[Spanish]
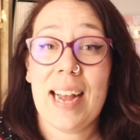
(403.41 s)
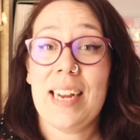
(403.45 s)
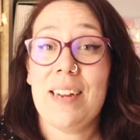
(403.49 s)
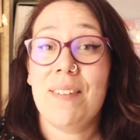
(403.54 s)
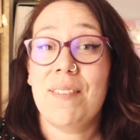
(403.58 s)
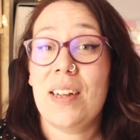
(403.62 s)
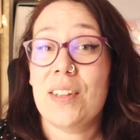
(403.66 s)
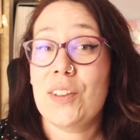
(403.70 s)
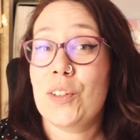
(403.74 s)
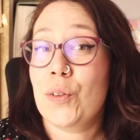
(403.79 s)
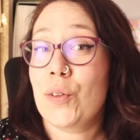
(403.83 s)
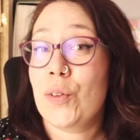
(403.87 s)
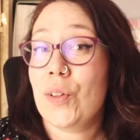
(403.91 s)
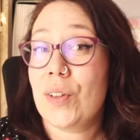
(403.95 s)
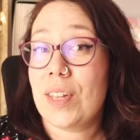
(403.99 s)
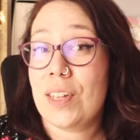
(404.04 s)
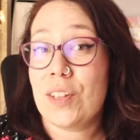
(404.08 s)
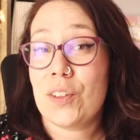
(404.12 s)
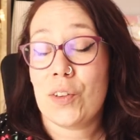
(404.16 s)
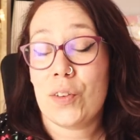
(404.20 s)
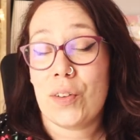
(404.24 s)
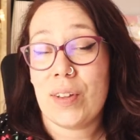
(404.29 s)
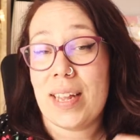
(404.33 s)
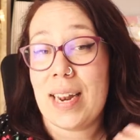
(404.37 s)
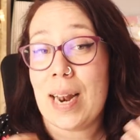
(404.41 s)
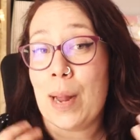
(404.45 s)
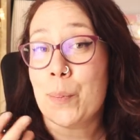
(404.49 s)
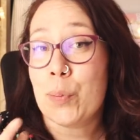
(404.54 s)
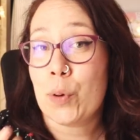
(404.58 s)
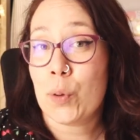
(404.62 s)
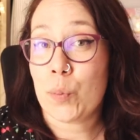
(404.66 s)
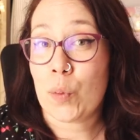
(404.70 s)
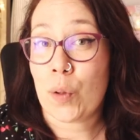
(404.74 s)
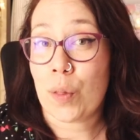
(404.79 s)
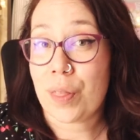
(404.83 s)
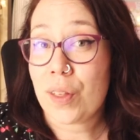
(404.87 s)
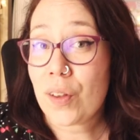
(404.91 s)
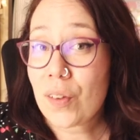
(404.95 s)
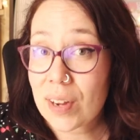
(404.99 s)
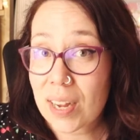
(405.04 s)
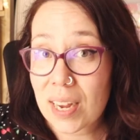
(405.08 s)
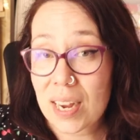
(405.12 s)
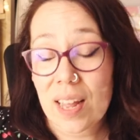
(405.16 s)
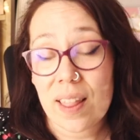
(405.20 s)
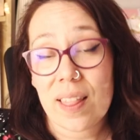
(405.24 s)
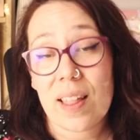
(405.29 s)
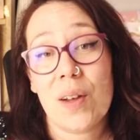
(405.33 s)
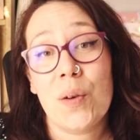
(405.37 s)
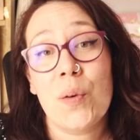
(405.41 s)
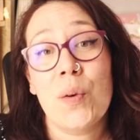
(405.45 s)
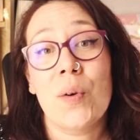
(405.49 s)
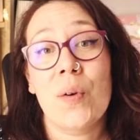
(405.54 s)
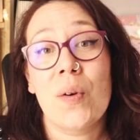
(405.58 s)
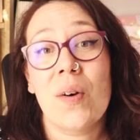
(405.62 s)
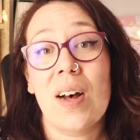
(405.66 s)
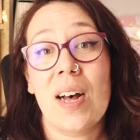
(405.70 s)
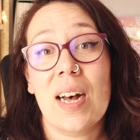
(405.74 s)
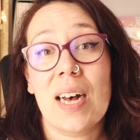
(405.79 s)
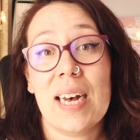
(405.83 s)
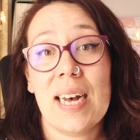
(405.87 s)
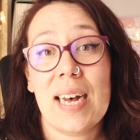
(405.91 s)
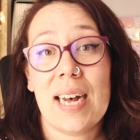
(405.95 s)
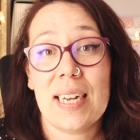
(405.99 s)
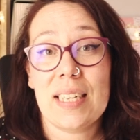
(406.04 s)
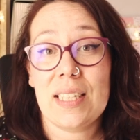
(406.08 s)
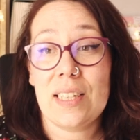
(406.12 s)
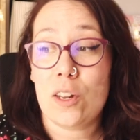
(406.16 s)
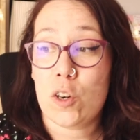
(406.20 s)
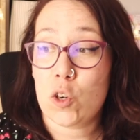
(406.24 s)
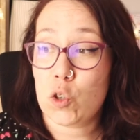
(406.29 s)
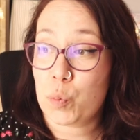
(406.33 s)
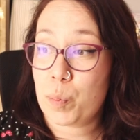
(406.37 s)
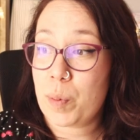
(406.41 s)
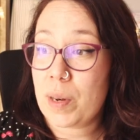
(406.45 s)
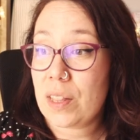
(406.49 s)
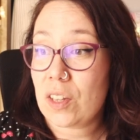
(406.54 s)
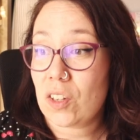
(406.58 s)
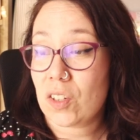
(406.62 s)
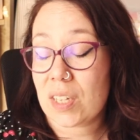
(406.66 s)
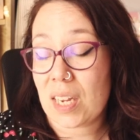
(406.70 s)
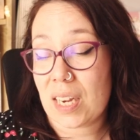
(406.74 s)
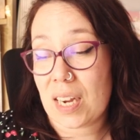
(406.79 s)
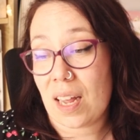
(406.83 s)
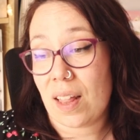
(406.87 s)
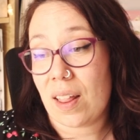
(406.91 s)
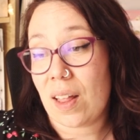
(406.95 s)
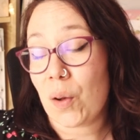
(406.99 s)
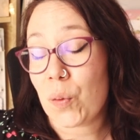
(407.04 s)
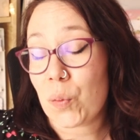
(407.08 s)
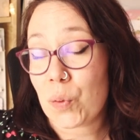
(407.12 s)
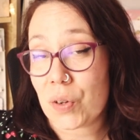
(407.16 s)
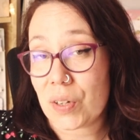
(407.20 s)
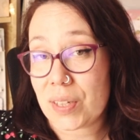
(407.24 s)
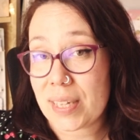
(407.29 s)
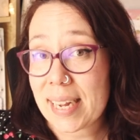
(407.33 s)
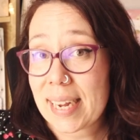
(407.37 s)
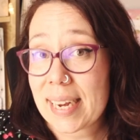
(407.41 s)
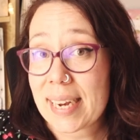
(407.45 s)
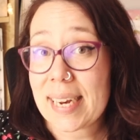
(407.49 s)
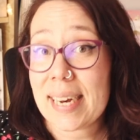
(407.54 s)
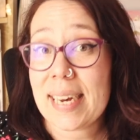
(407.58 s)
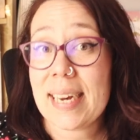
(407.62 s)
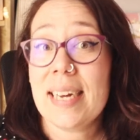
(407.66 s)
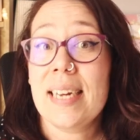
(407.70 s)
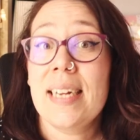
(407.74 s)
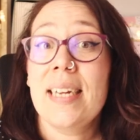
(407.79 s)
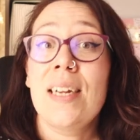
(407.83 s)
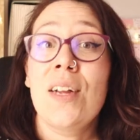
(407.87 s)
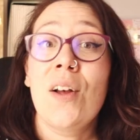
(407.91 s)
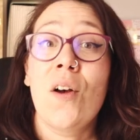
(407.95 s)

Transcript: Ahí va todo dentro de la promoción que cada uno haga y de los precios que cada uno tenga.